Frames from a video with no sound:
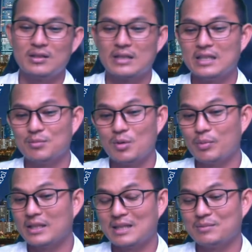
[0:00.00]
đại dương bảo
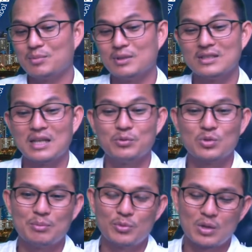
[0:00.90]
vệ tam sập hơi xa với
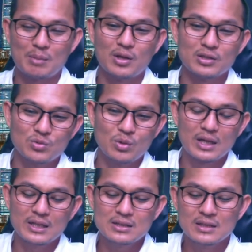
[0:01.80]
thằng program bọc
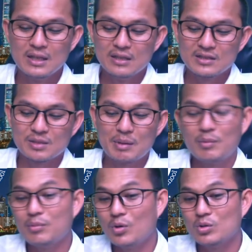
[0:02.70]
xuống nắng sầm nhà
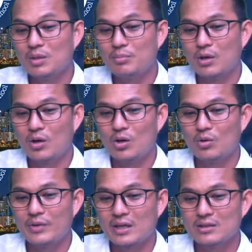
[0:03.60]
bông bông tập
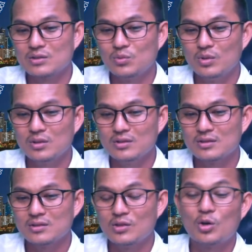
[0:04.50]
lon vẽ cả xuống
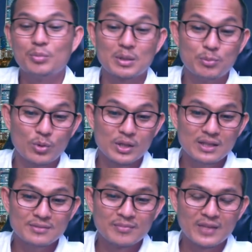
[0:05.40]
do một phổ
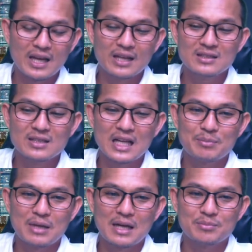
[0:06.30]
biến anh đang chơi ai
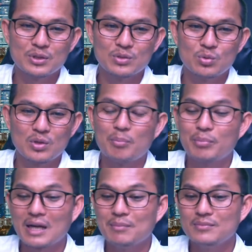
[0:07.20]
bàn vận tụ đọc
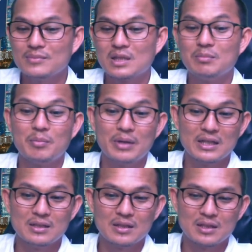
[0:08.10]
rắm thêm một
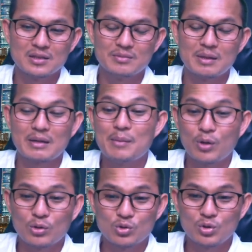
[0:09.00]
thầy nhà cà
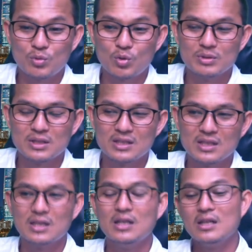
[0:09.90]
lon cho tụ bông bờ sân
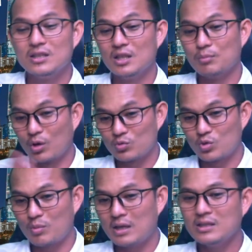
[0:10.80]
chia dương lon
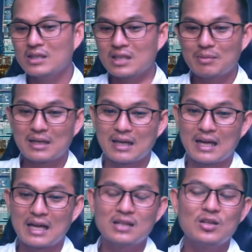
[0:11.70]
cho hơi dương liên man là
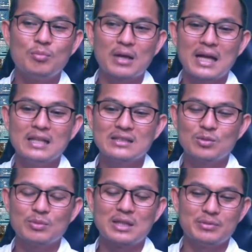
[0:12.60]
khai nó còn một khai nhưng
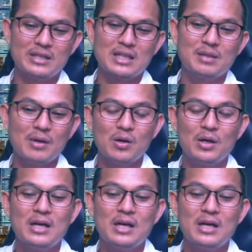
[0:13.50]
xong một tàu phải cái máu